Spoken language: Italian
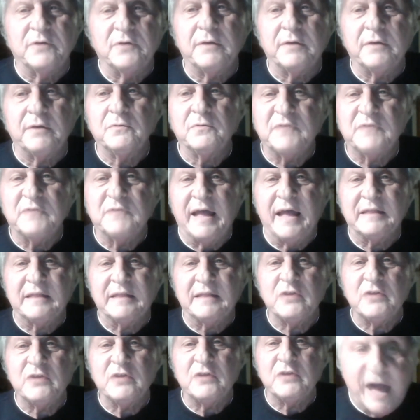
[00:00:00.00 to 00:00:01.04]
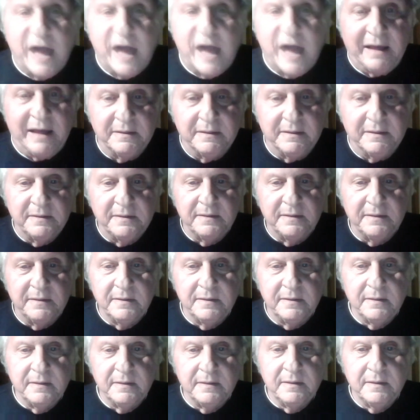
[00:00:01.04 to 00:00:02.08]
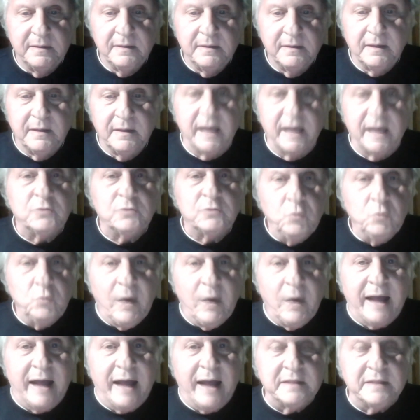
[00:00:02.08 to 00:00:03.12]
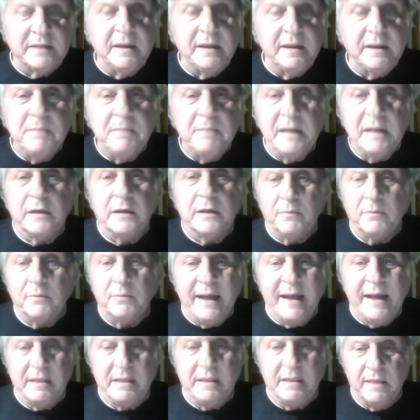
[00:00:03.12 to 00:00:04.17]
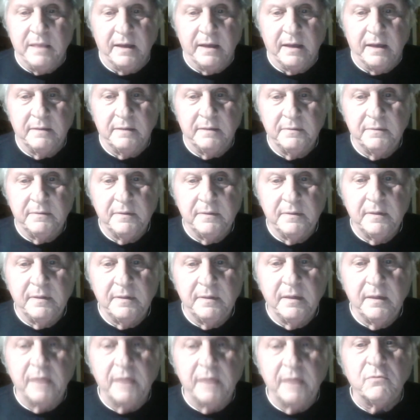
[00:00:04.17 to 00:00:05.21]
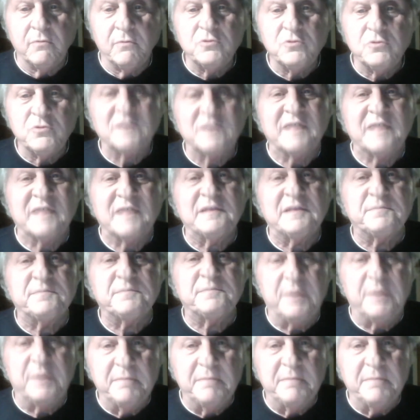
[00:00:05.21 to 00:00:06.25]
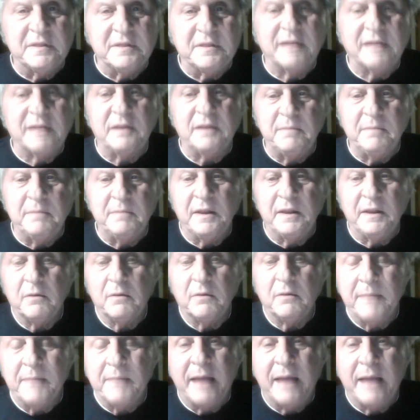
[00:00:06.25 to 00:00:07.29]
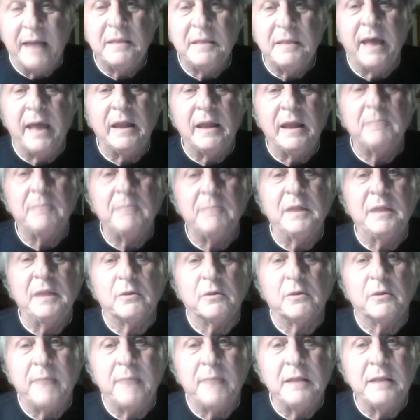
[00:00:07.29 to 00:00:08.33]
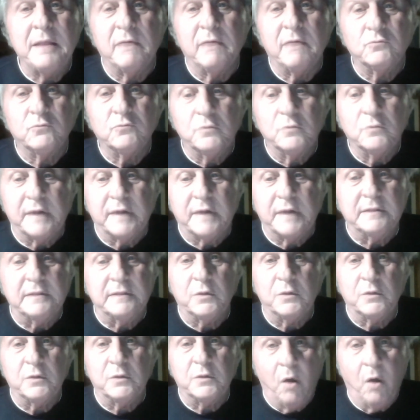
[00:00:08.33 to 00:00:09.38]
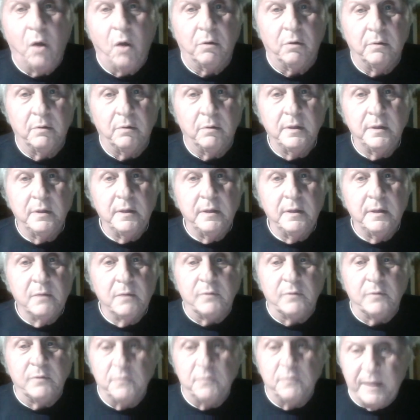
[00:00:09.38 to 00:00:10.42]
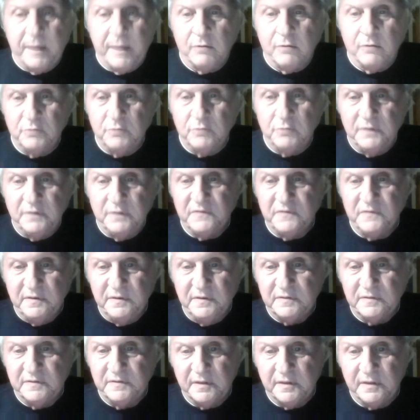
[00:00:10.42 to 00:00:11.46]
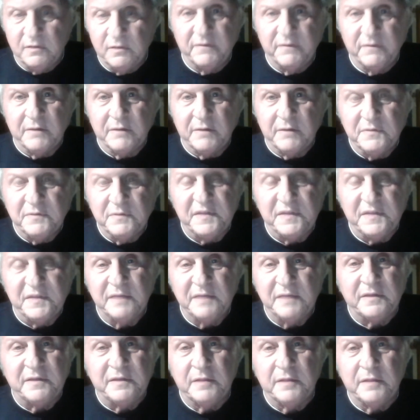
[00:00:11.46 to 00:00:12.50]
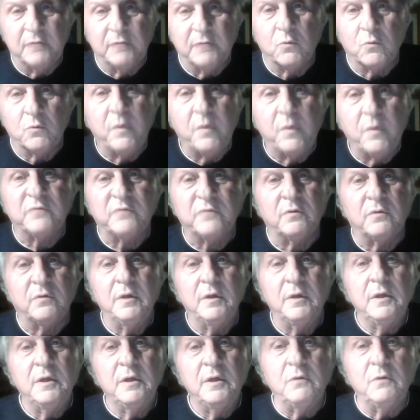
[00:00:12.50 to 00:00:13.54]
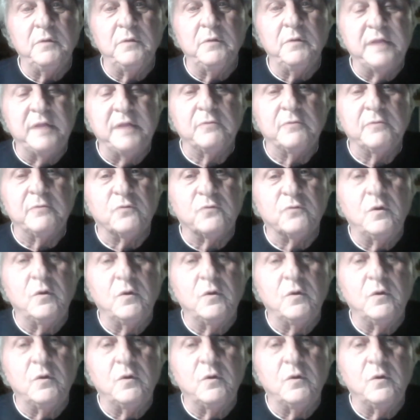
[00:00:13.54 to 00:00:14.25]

erano state già attuate in Emilia Romagna erano già state sperimentate in Emilia Romagna e l'Emilia Romagna ha avuto un grande ruolo. Quando parlo di sinistra di governo estesa intendo questo, non intendo solo